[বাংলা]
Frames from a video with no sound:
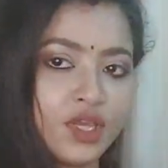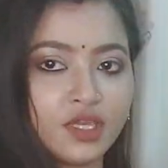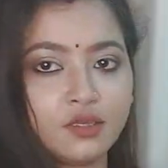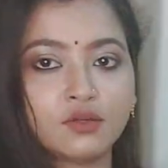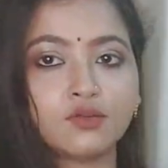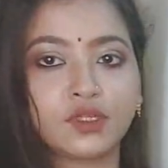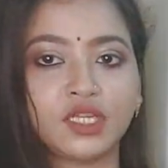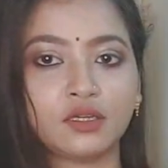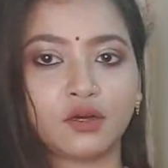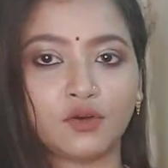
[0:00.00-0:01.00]
ওই
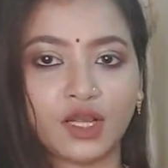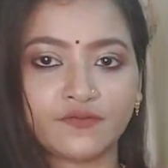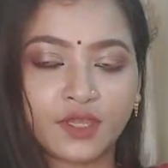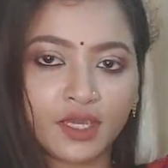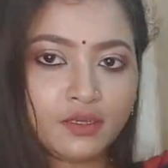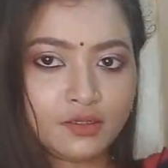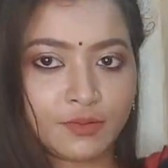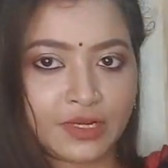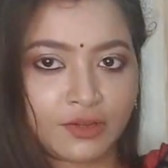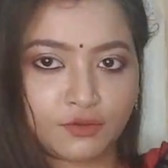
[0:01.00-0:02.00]
উনি ওখান থেকেই
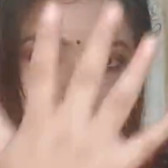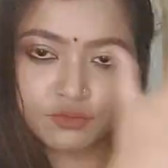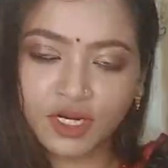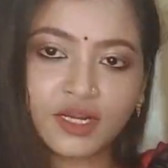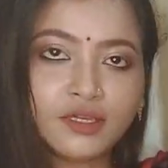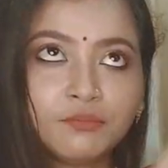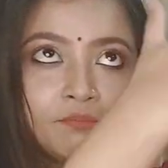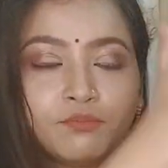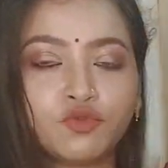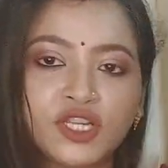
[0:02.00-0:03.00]
মানে ওনারই
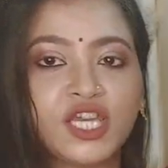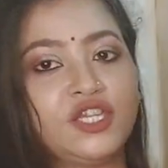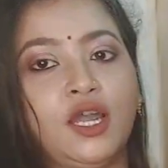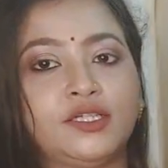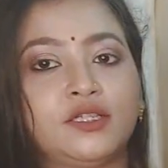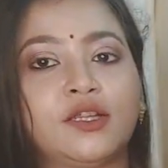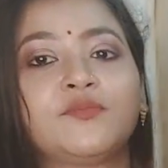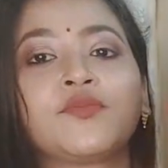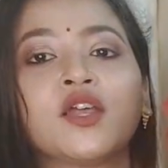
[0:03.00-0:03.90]
বুটিকের শাড়িটা